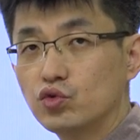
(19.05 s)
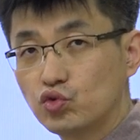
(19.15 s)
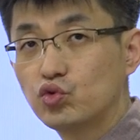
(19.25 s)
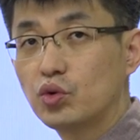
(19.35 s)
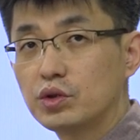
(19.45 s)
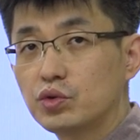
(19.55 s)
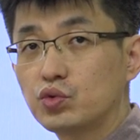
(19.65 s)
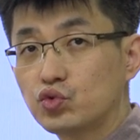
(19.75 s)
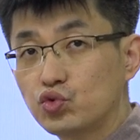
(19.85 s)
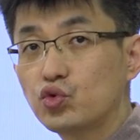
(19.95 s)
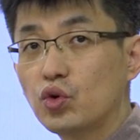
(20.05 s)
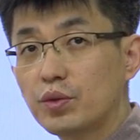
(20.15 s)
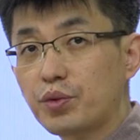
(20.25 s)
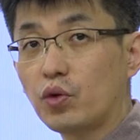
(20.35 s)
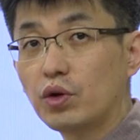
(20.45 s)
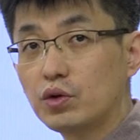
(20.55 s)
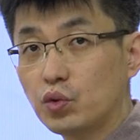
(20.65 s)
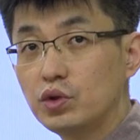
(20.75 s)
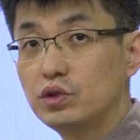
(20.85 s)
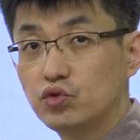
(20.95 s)
수요에서도 수요의 변화
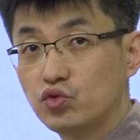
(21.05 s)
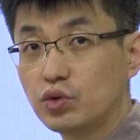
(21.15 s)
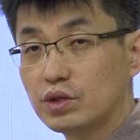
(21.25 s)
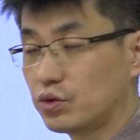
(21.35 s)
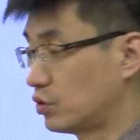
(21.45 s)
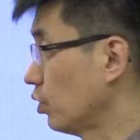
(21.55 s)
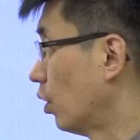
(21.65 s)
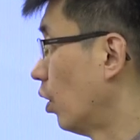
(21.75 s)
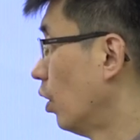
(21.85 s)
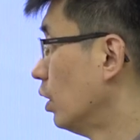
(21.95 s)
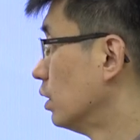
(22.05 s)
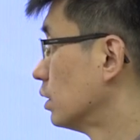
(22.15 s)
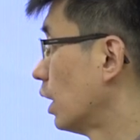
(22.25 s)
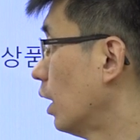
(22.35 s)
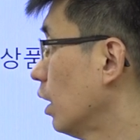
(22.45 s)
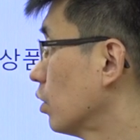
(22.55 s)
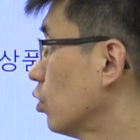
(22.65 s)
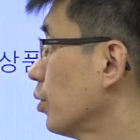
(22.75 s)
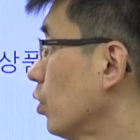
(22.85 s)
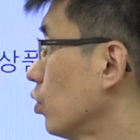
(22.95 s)
요인 중에 있었죠. 자,
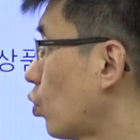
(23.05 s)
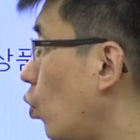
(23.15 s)
그러면